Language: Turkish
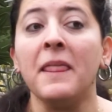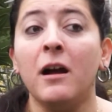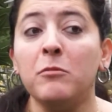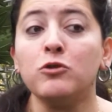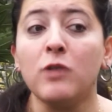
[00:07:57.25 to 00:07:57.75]

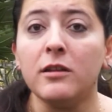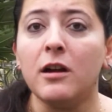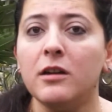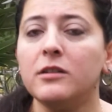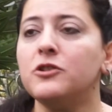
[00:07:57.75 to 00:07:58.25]
Ama şu an
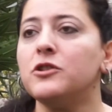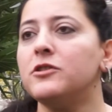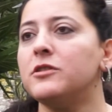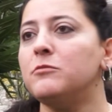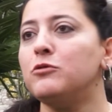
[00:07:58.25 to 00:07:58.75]
ağırlıkta
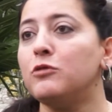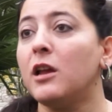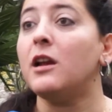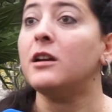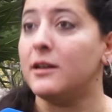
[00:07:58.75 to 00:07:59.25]
çalıştığımız
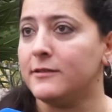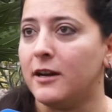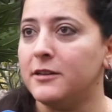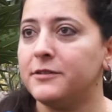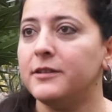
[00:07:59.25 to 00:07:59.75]
ülkeler Katar,